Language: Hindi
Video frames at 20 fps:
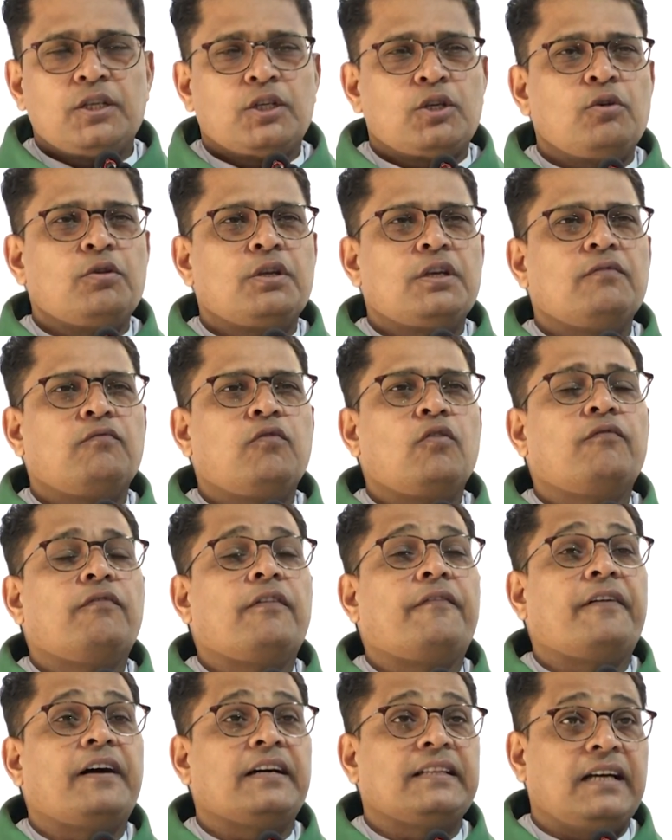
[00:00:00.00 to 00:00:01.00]
क्योंकि वो
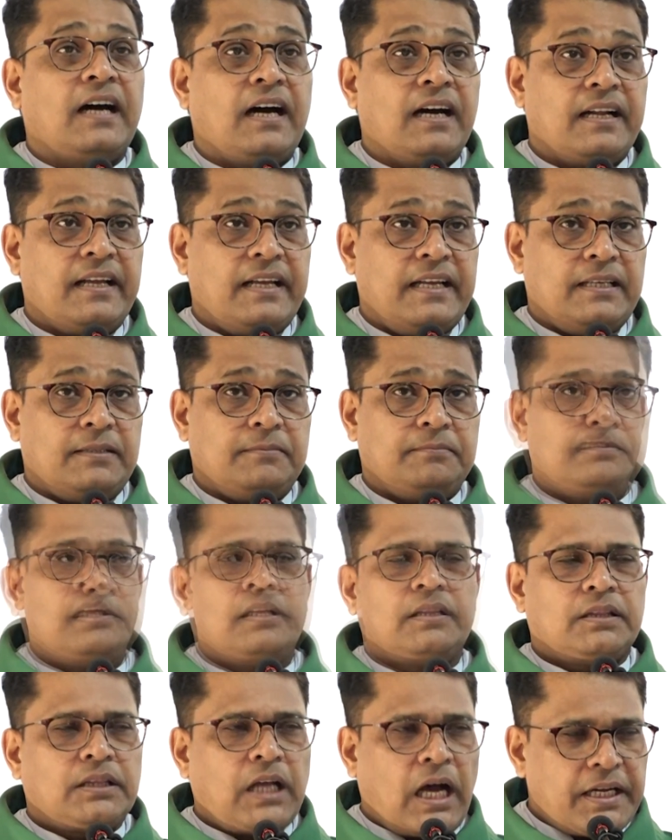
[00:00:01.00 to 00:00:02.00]
वफादार है
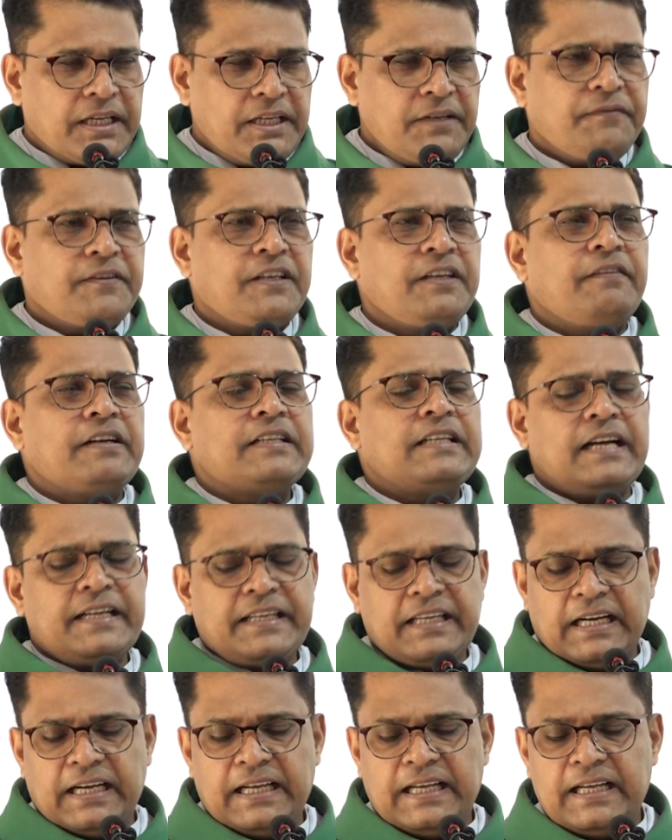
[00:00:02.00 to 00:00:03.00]
तारीफ़ की वजह
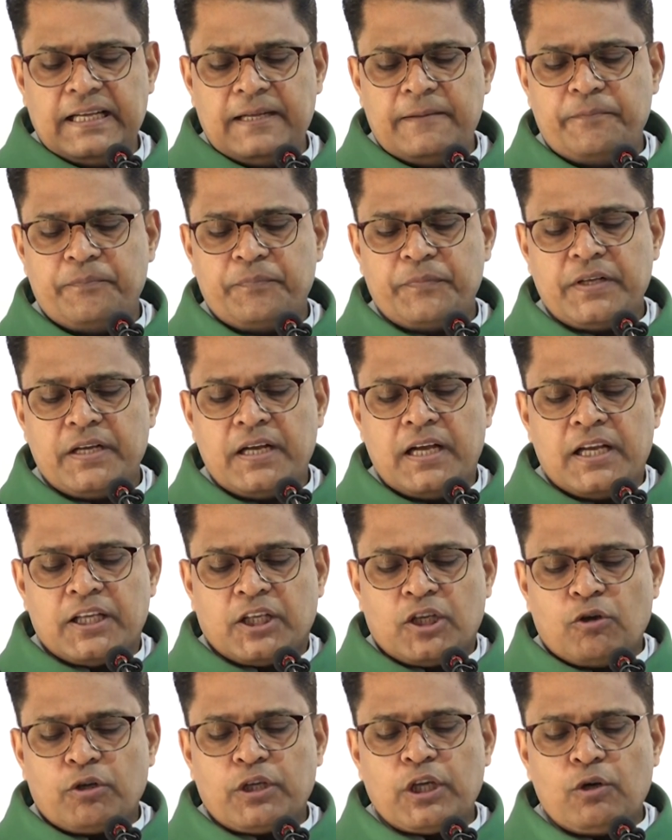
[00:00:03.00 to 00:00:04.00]
क्या है
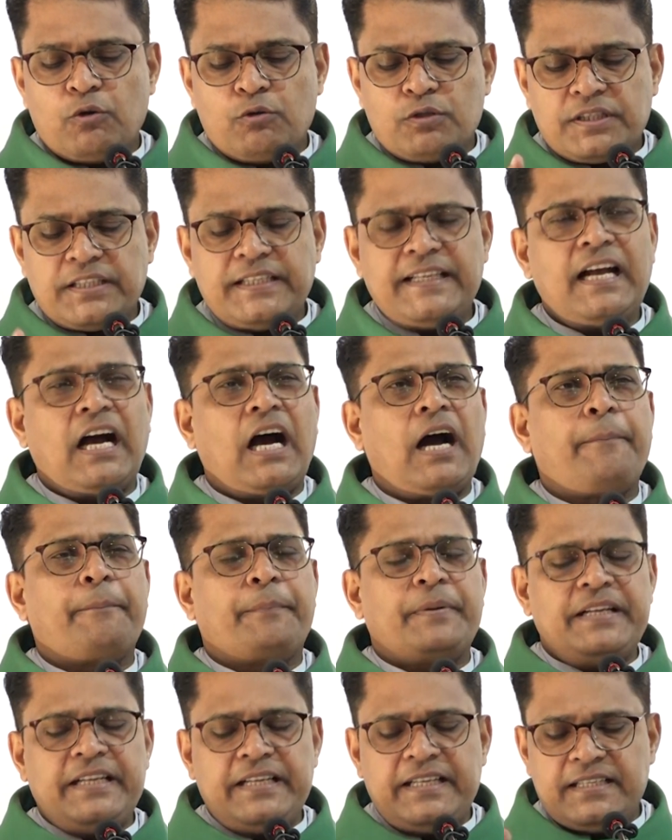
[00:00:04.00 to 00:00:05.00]
क्योंकि उसने
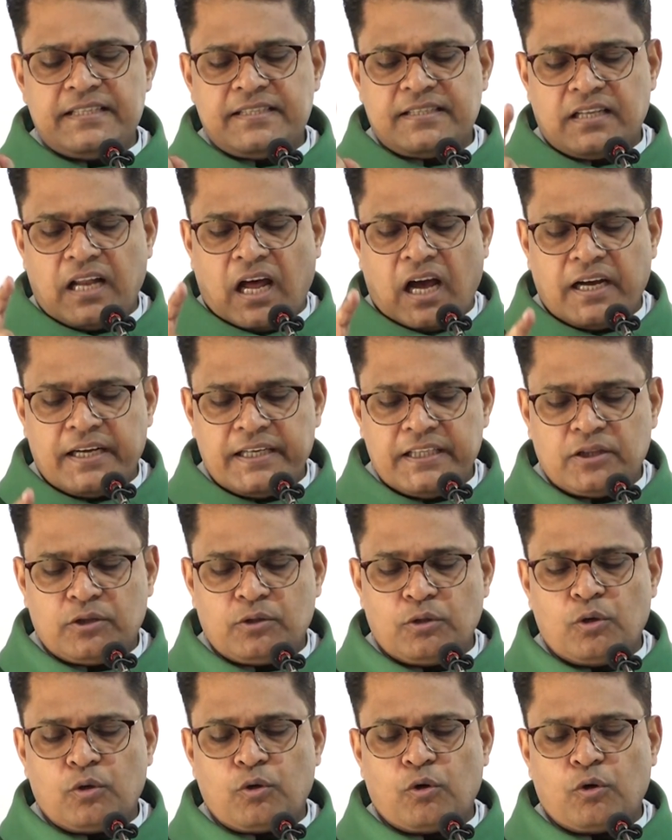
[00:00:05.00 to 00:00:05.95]
अपनी सलाहितों